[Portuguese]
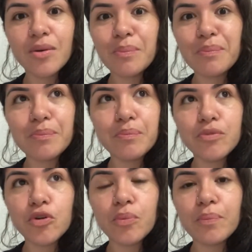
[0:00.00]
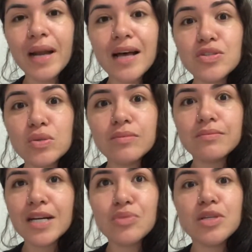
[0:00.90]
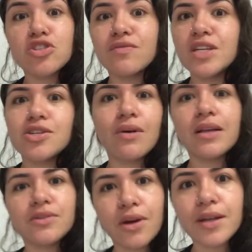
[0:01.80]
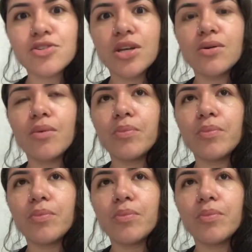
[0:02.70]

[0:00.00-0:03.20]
Um, num prazo mais ou menos de 24 horas chegou,